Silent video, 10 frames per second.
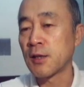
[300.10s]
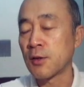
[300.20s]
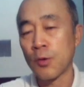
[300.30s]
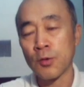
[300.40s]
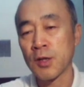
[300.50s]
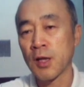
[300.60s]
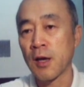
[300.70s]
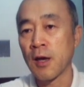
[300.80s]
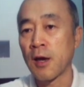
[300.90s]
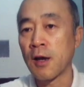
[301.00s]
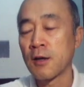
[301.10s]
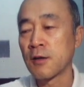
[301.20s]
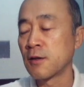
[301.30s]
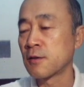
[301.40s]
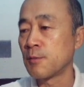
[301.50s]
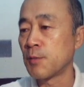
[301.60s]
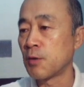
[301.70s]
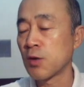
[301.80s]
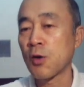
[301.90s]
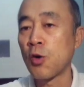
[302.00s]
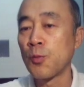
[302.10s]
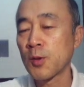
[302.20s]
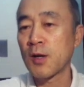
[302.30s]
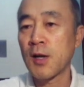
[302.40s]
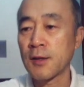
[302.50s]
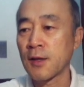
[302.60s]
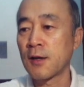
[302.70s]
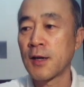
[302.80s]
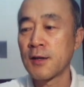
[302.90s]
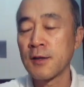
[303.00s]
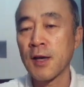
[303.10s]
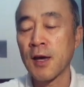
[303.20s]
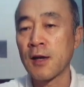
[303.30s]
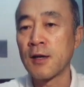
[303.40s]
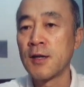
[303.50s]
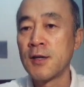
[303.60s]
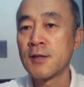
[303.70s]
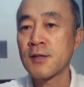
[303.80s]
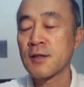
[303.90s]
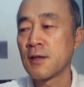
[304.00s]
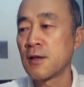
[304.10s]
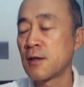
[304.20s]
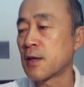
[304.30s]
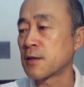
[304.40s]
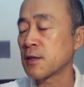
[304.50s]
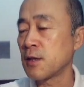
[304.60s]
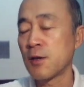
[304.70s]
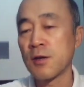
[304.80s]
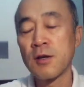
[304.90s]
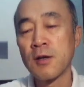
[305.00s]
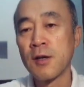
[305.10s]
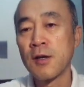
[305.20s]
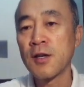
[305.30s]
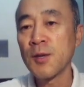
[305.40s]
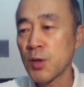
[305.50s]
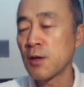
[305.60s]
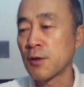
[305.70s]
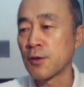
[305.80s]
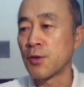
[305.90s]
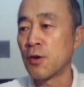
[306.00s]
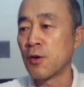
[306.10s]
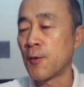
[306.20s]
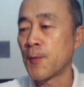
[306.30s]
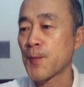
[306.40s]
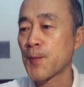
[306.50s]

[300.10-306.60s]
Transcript: 들어오는데 거기서 뭐 우리가 컴퓨터를 한다거나 이런 게 사실 굉장히 힘들거든요.